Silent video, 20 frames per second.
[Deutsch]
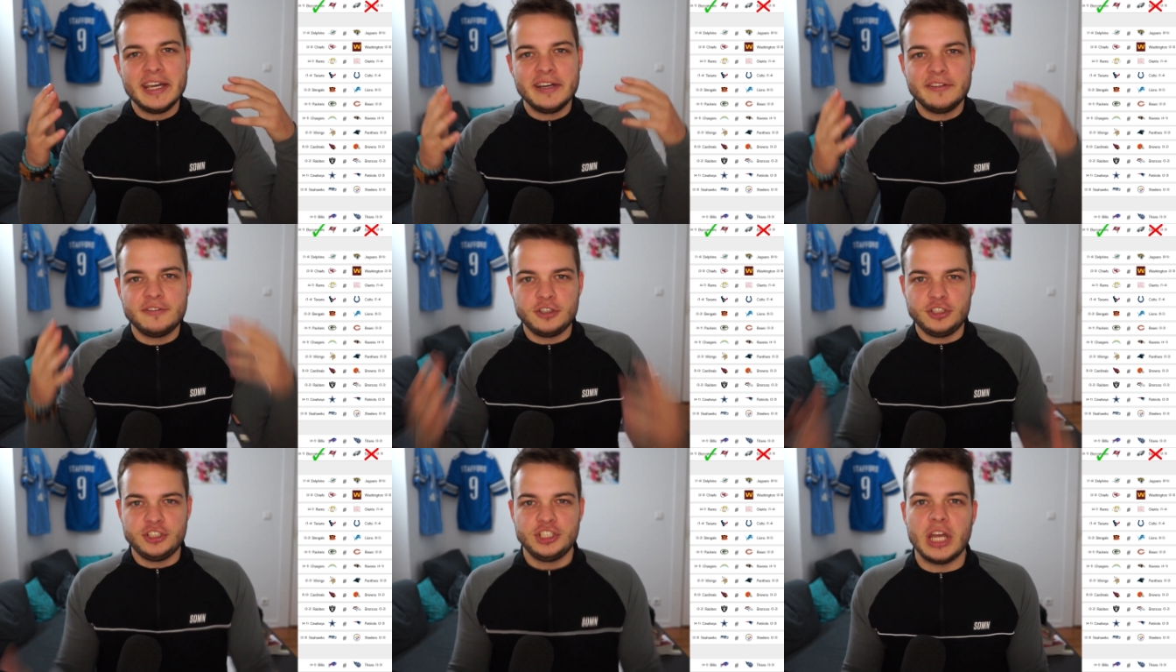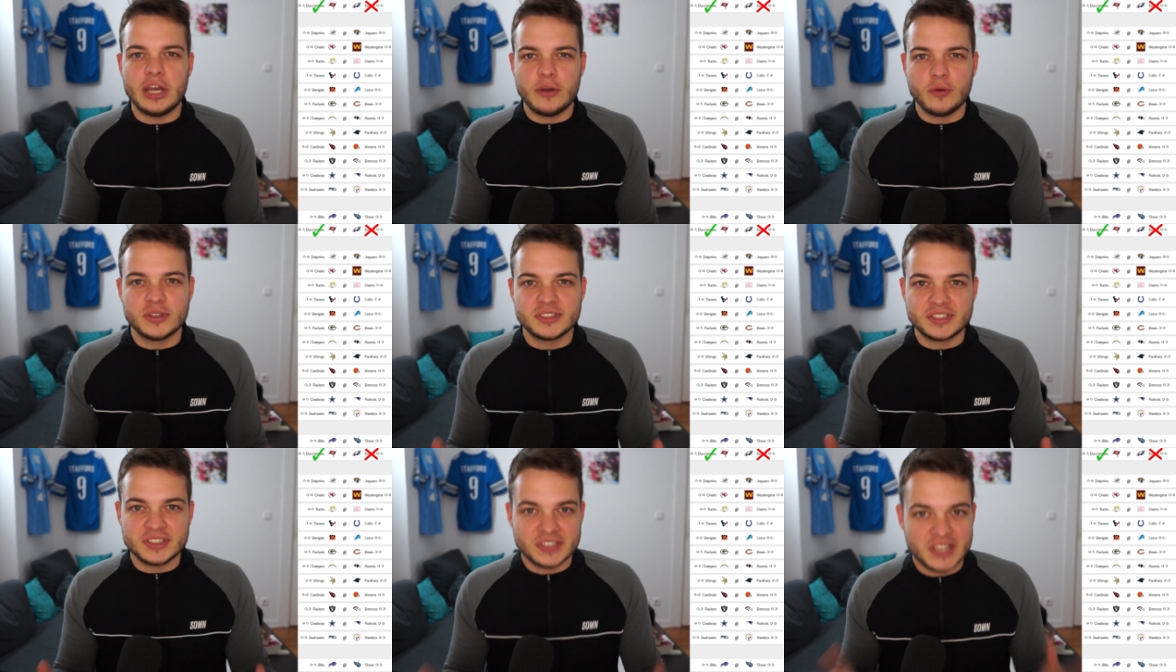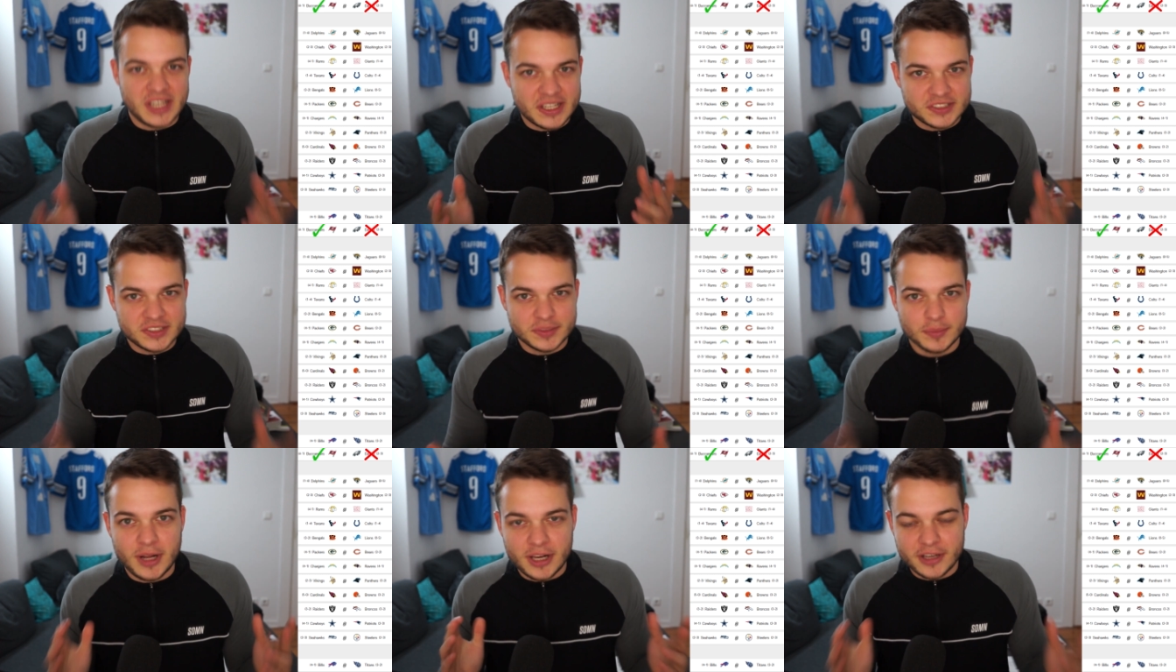wo die Jaguars das
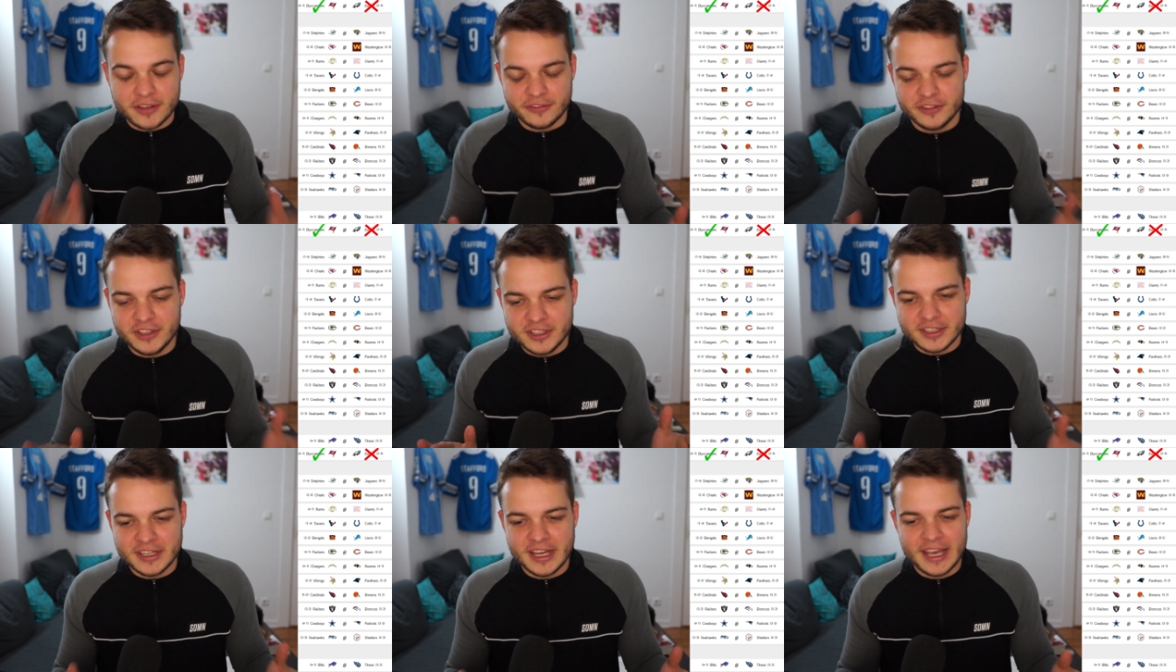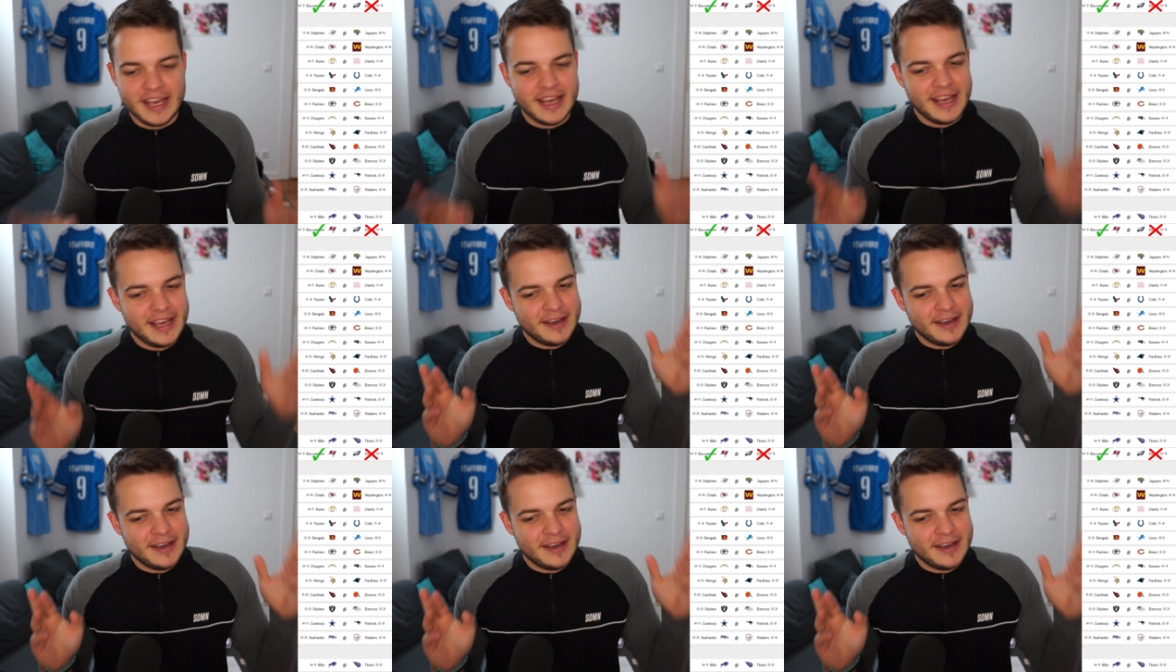erste Mal gewinnen.